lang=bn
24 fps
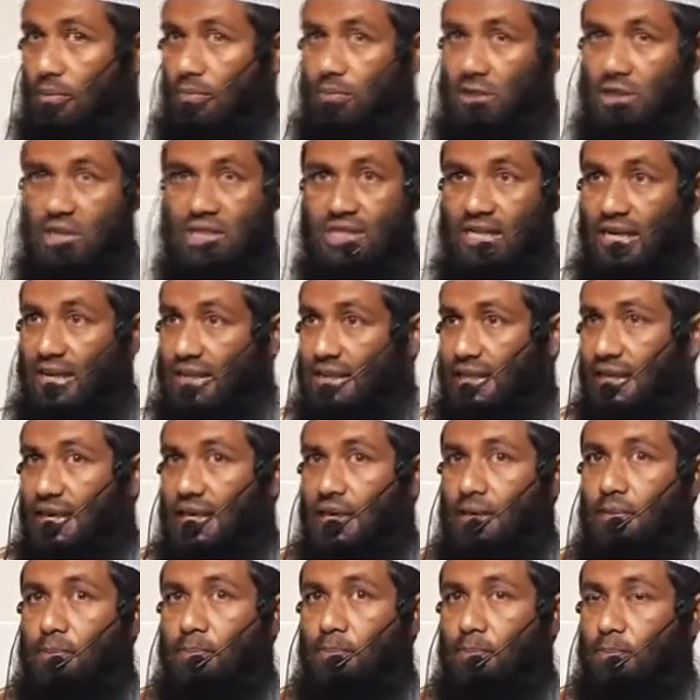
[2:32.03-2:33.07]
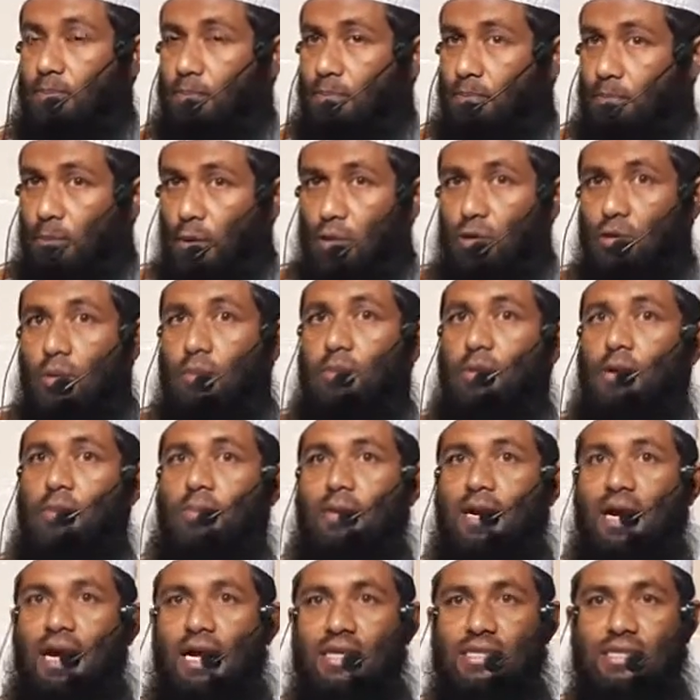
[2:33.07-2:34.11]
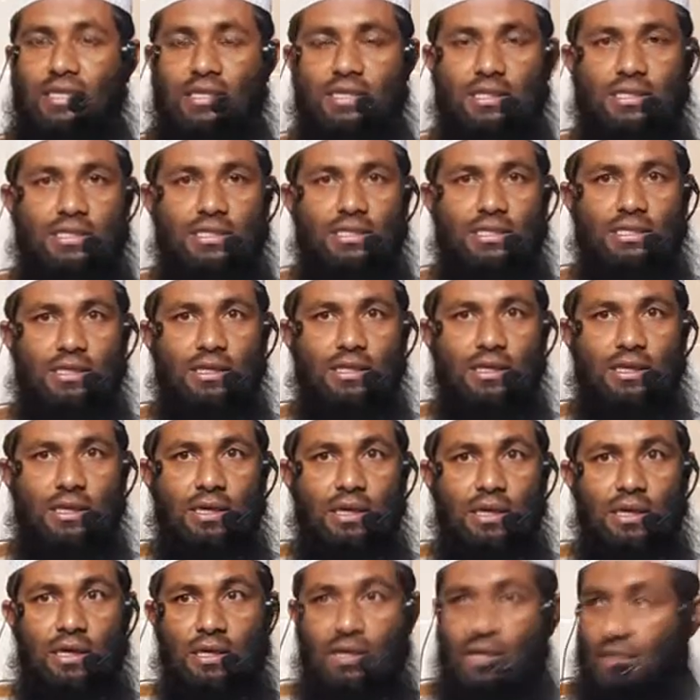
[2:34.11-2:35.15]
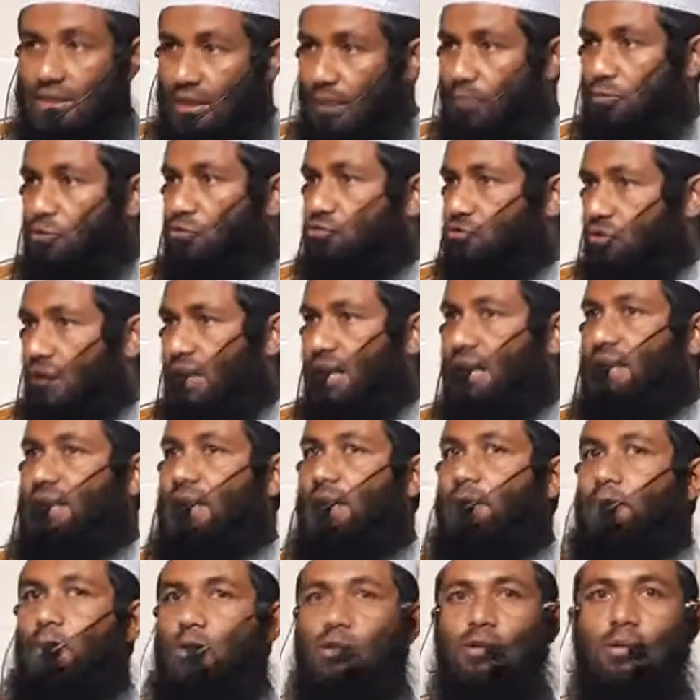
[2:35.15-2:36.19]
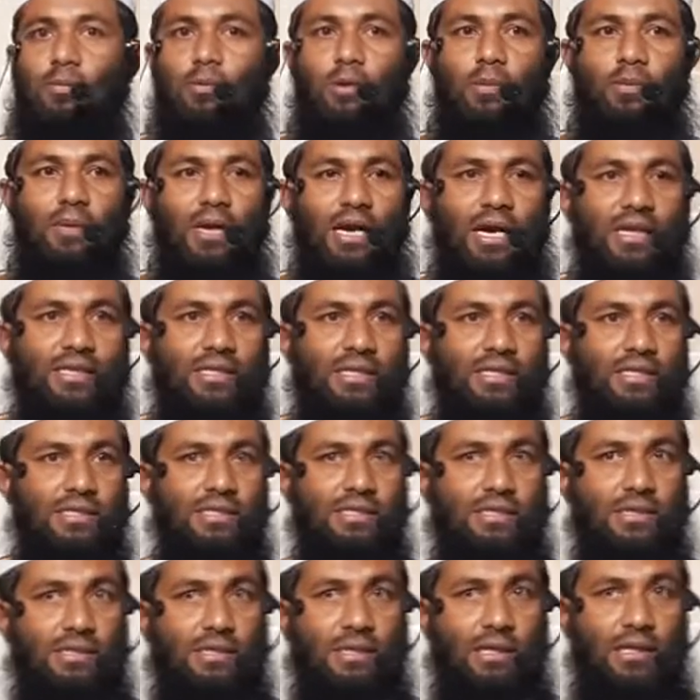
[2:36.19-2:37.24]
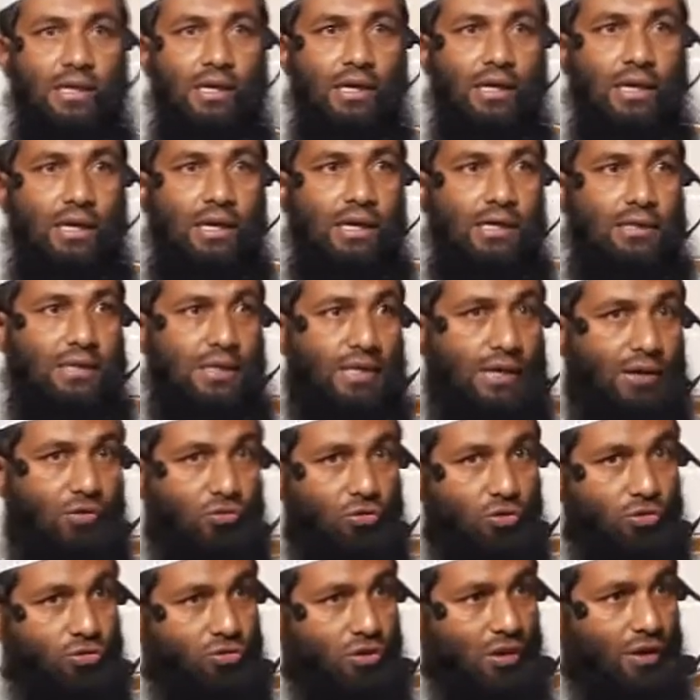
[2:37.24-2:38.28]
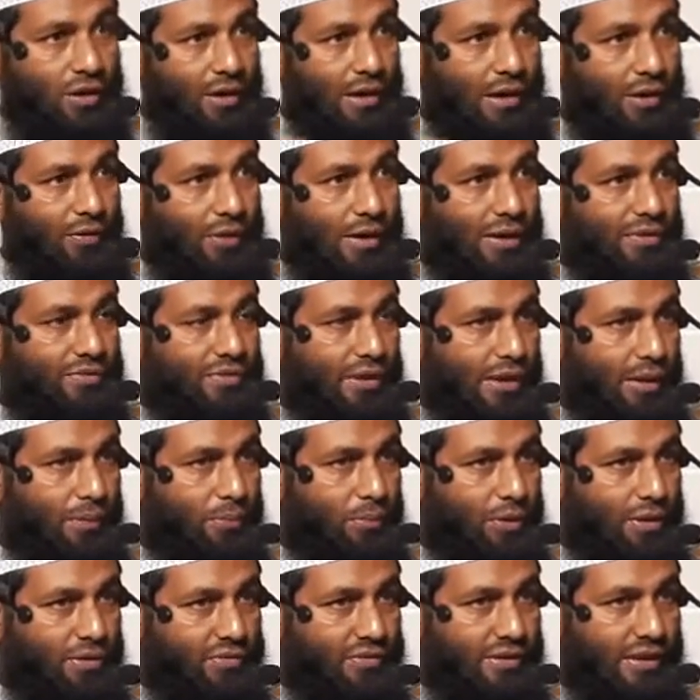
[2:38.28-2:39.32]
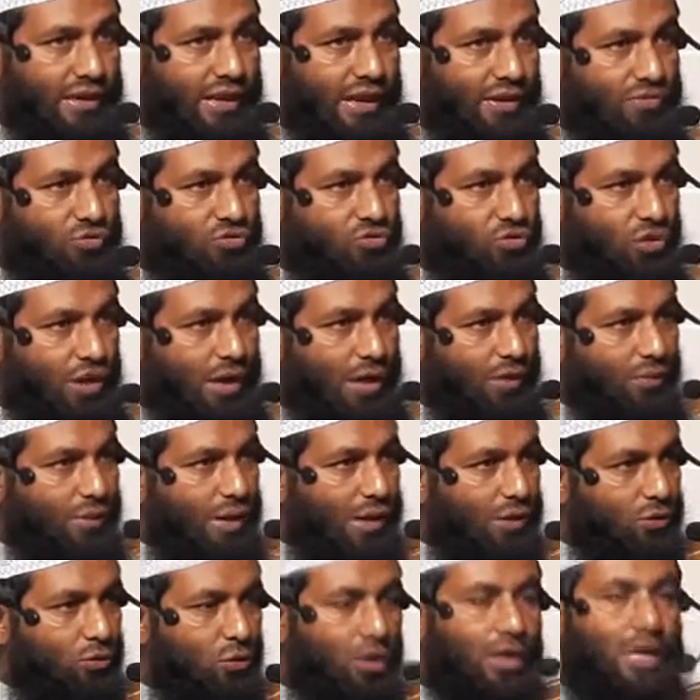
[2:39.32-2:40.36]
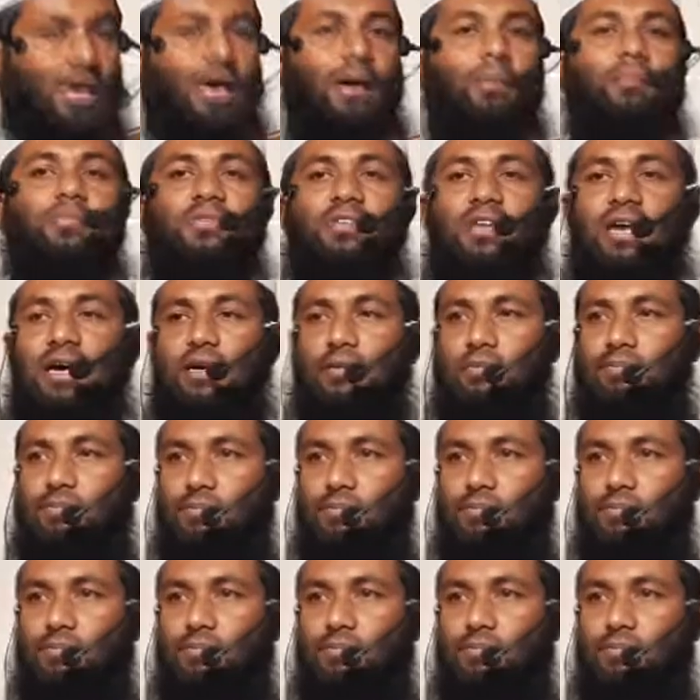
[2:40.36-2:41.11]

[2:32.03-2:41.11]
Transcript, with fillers: মিসকাতের প্রথম নম্বর হাদিস কিতাবু সলাতের প্রথম নম্বর হাদিস যে রসুল সাল্লাহ আলি সাল্লাম বলেছেন সলাওয়াতুল খামসা